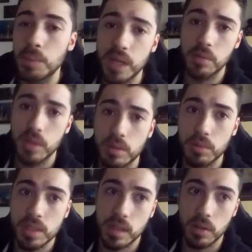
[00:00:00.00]
Perché
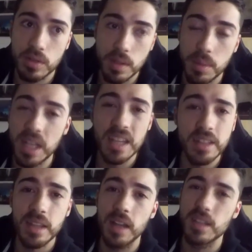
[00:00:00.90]
questa cosa? Perché in
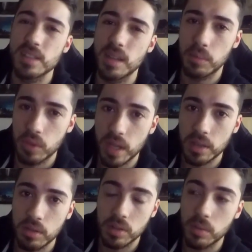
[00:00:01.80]
Italia sta
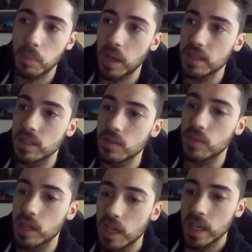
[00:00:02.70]
morendo il competitive.